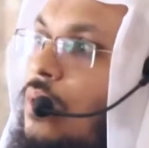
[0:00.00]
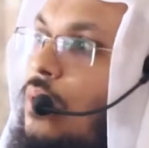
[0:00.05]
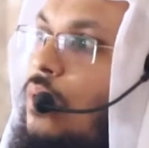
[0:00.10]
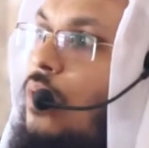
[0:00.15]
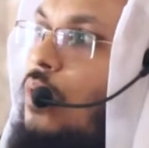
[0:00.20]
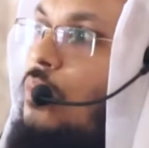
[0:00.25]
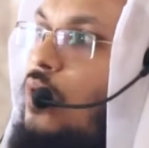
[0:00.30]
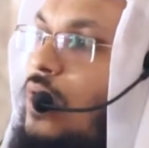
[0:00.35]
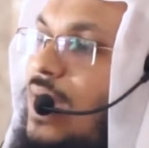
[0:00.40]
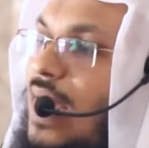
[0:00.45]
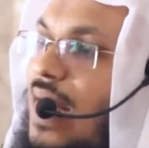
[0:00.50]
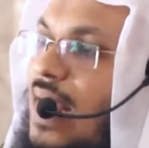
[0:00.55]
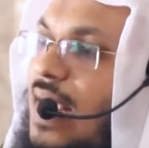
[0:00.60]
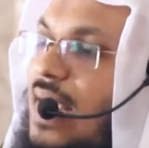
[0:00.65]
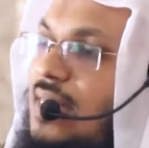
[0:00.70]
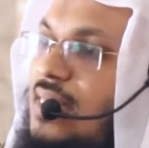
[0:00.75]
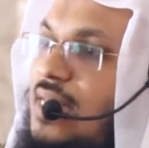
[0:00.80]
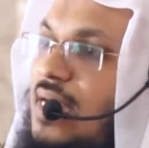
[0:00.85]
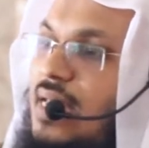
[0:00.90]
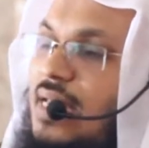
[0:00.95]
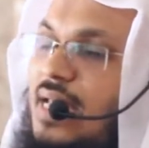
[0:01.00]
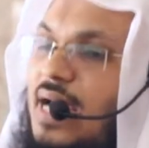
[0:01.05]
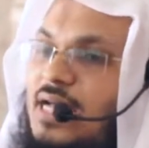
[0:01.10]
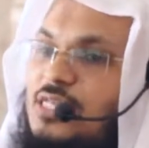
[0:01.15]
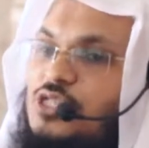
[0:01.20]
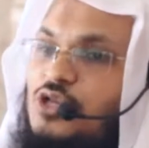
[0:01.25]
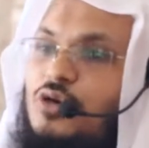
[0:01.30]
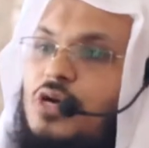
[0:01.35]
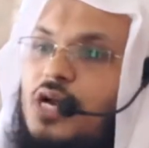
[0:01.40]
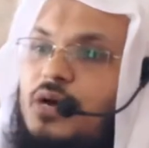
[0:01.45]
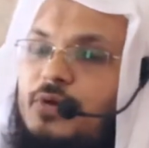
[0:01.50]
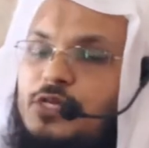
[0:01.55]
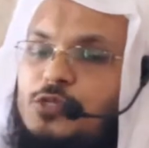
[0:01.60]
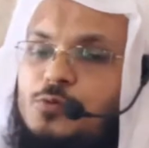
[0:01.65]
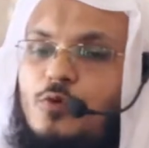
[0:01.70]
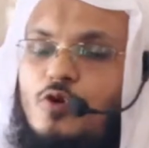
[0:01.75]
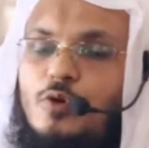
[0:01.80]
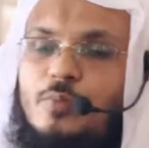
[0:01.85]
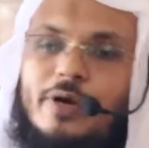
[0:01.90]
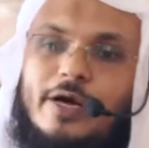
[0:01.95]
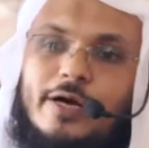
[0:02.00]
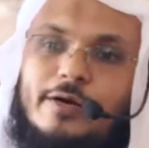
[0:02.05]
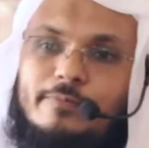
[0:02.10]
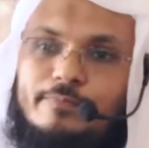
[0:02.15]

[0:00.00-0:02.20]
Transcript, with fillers: অমুক এলাকাতে গিয়ে আসর নামাজ পড়বা